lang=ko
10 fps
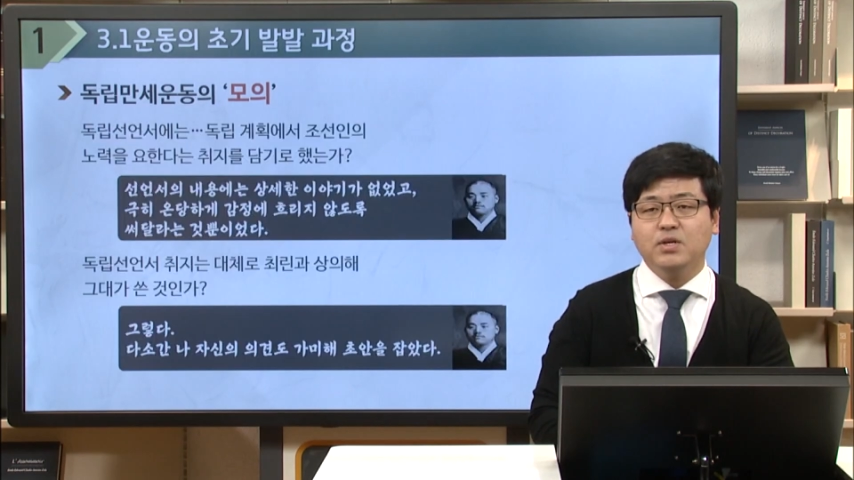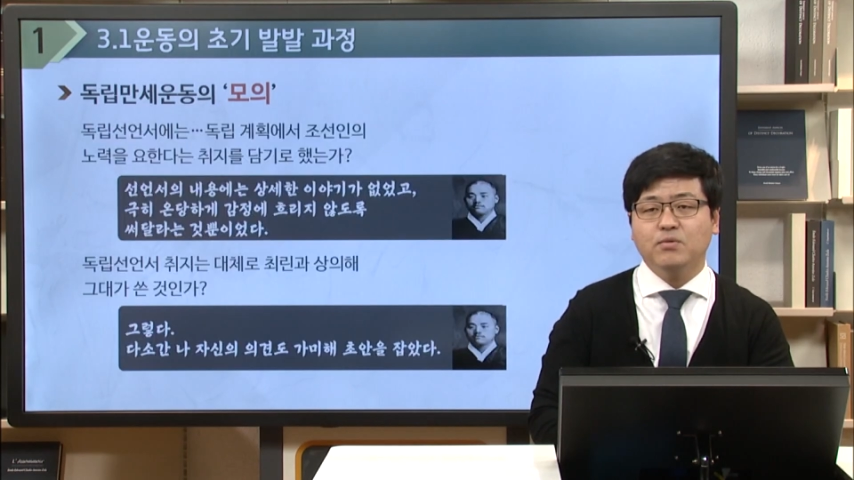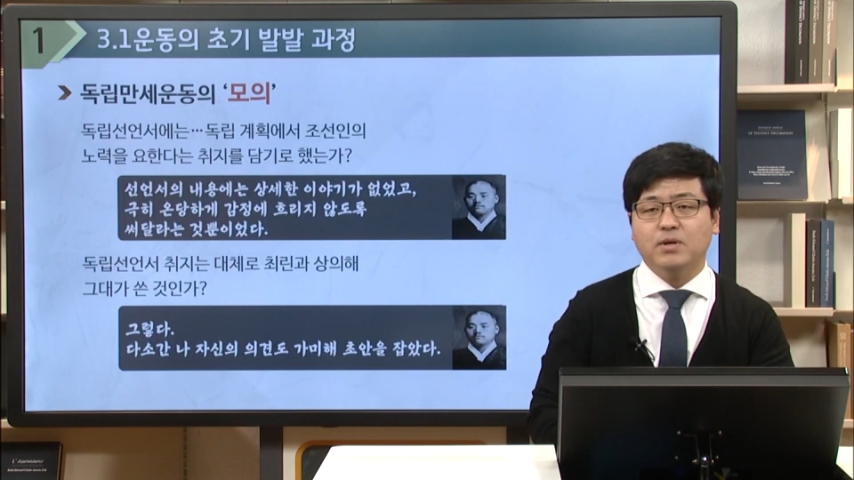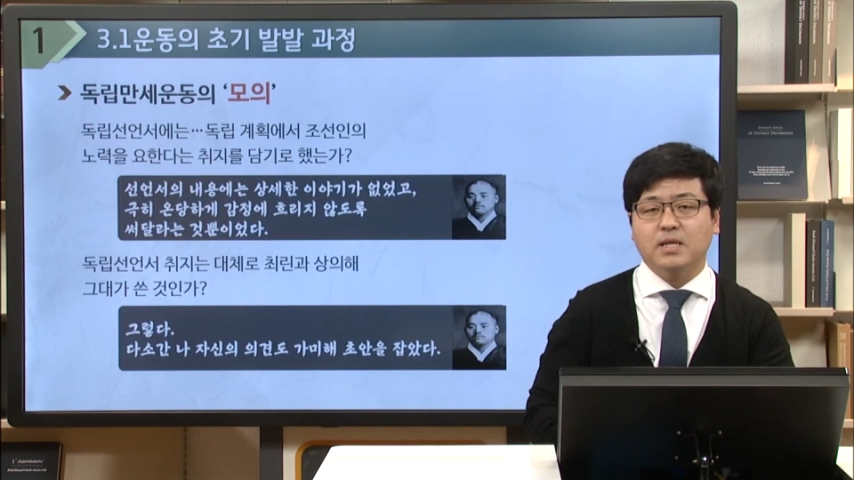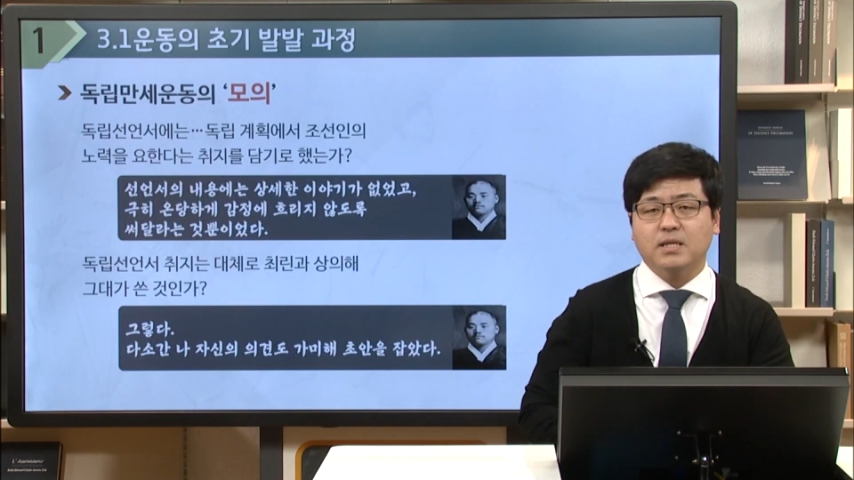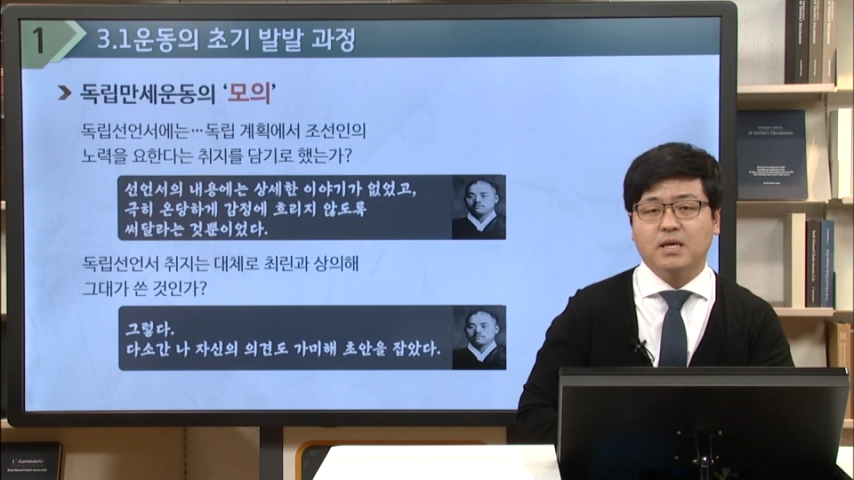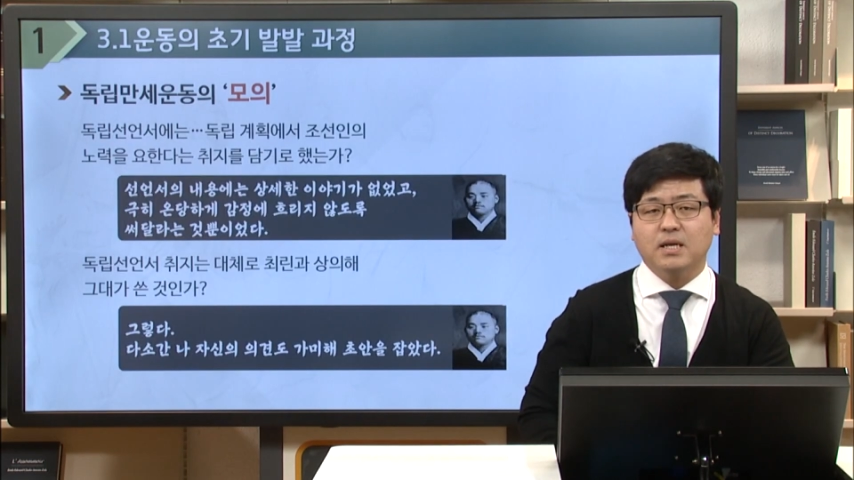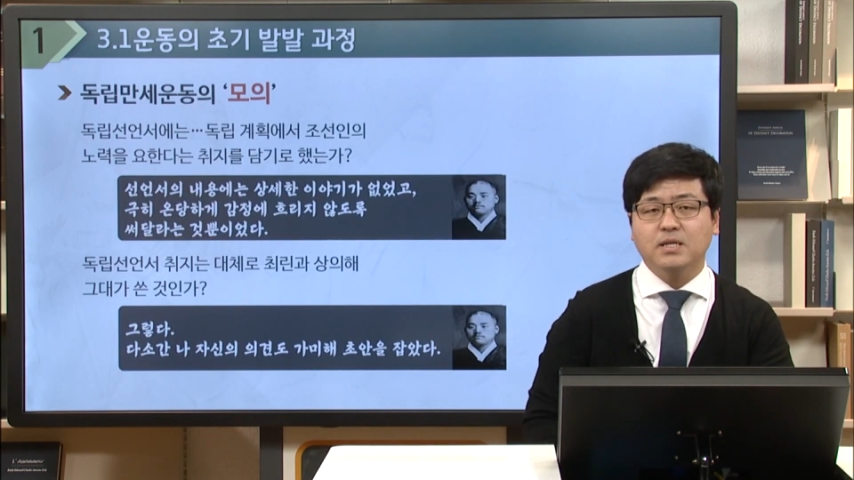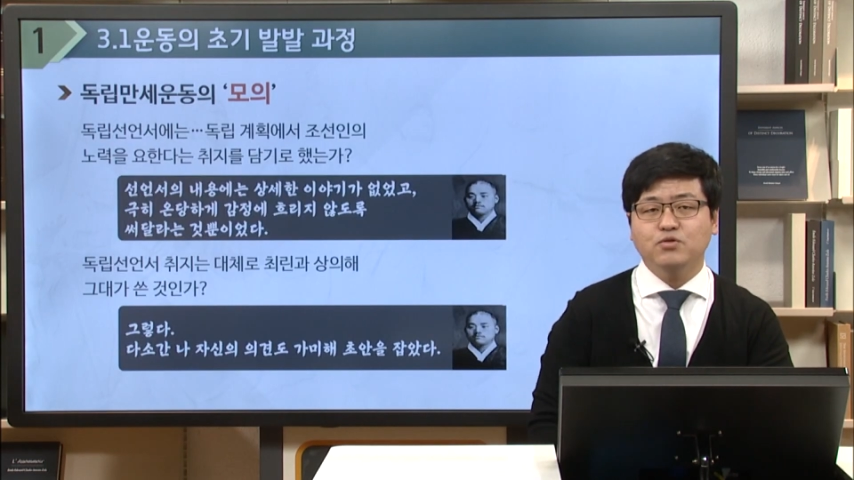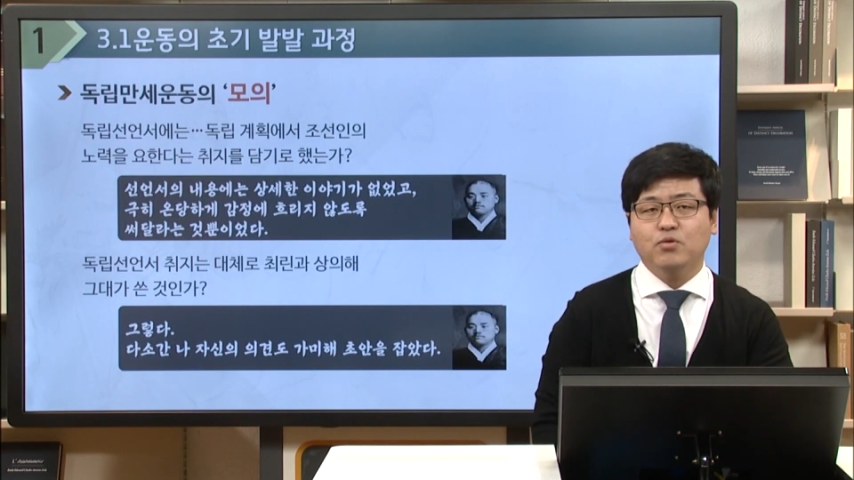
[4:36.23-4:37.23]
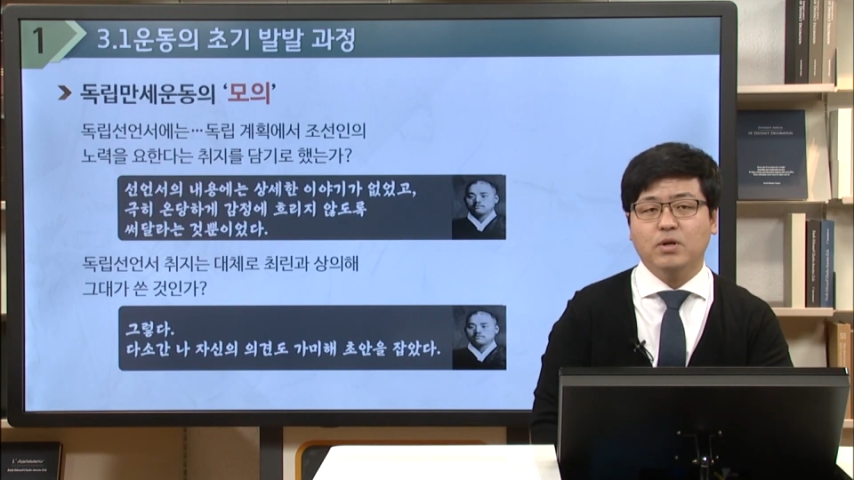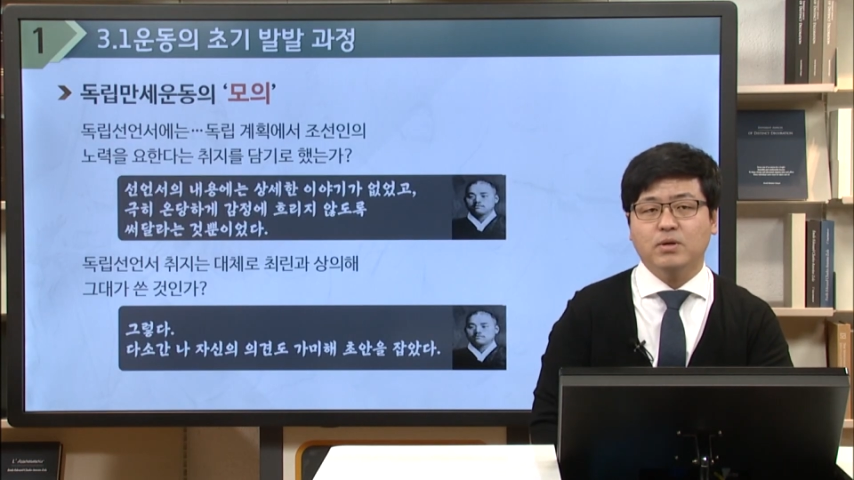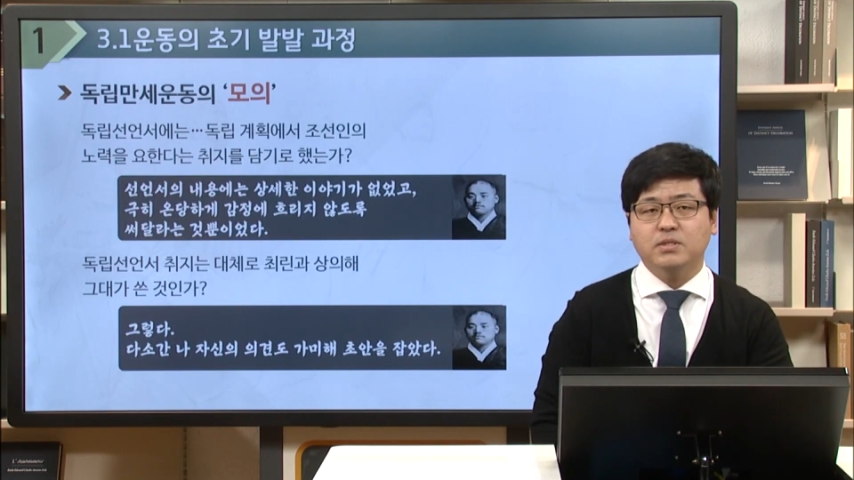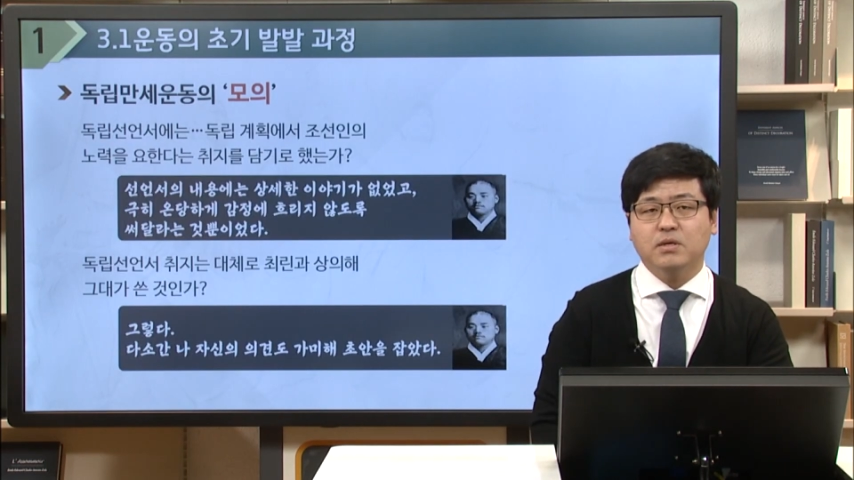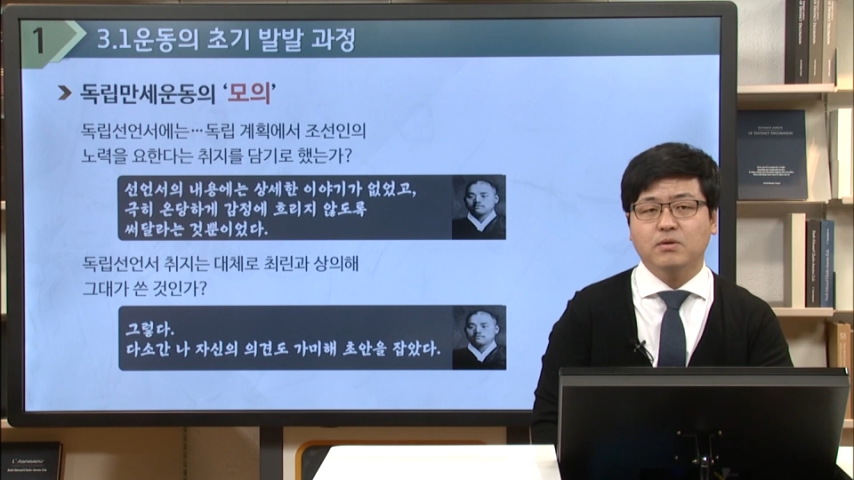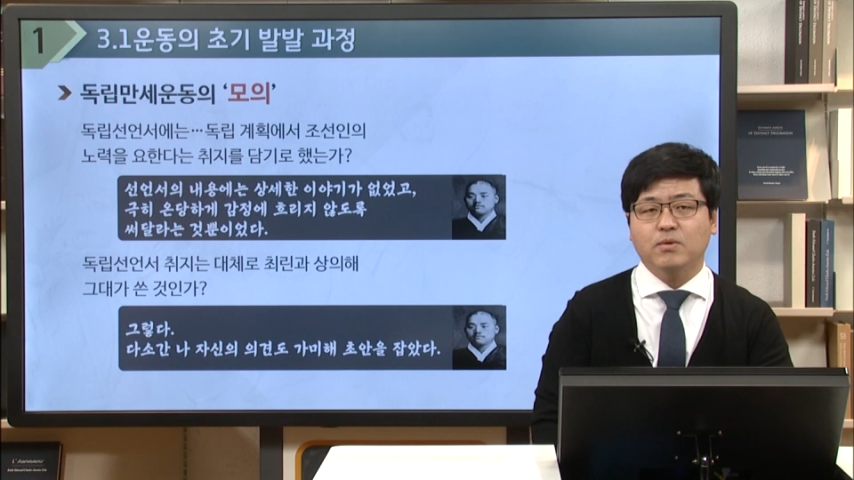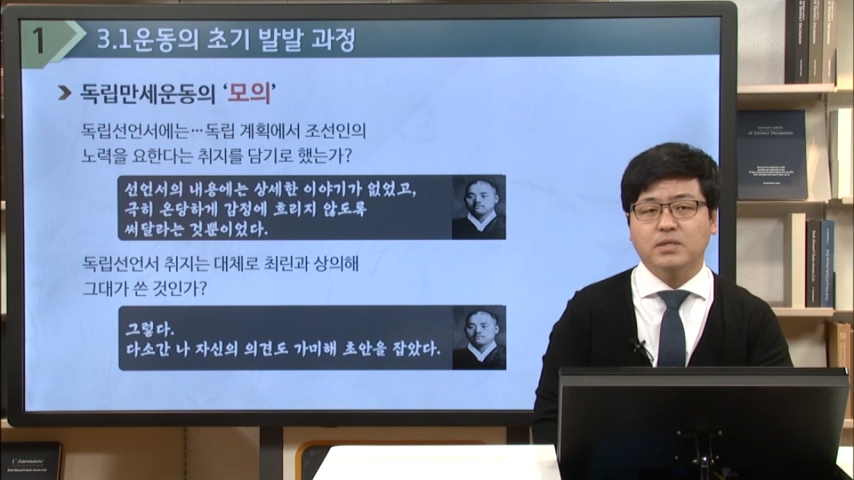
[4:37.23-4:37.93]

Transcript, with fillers: 기록에 나타난 초안 완성